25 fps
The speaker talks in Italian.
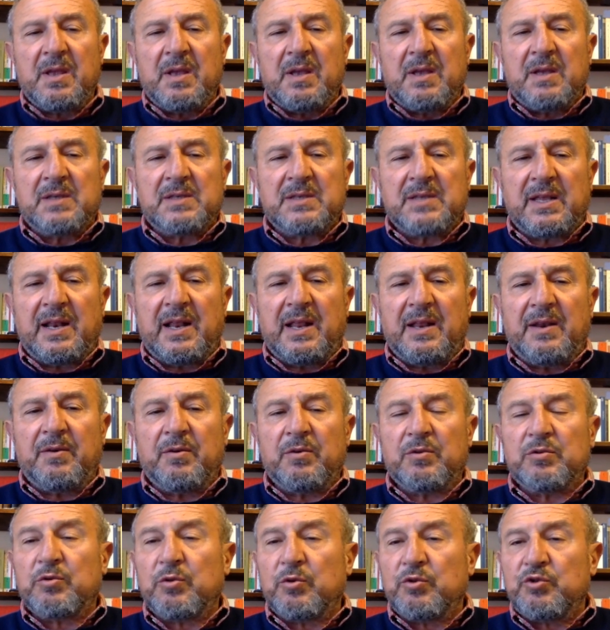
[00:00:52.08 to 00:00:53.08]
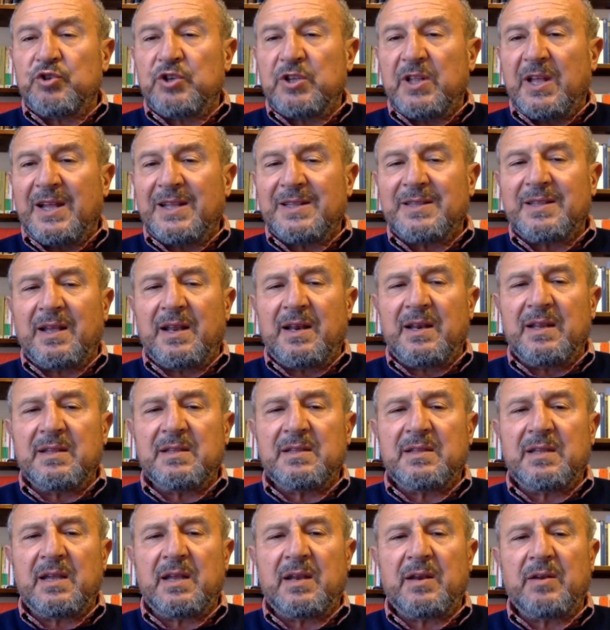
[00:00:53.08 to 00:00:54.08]
Saranno trucidate
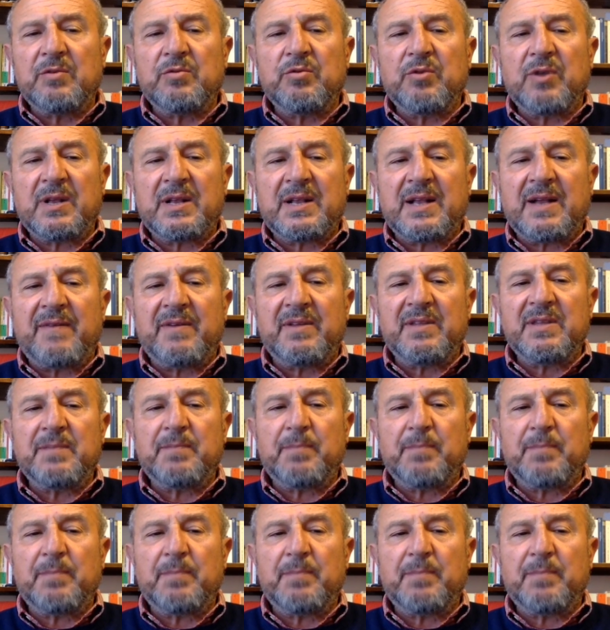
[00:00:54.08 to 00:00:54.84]
all'interno di una cava di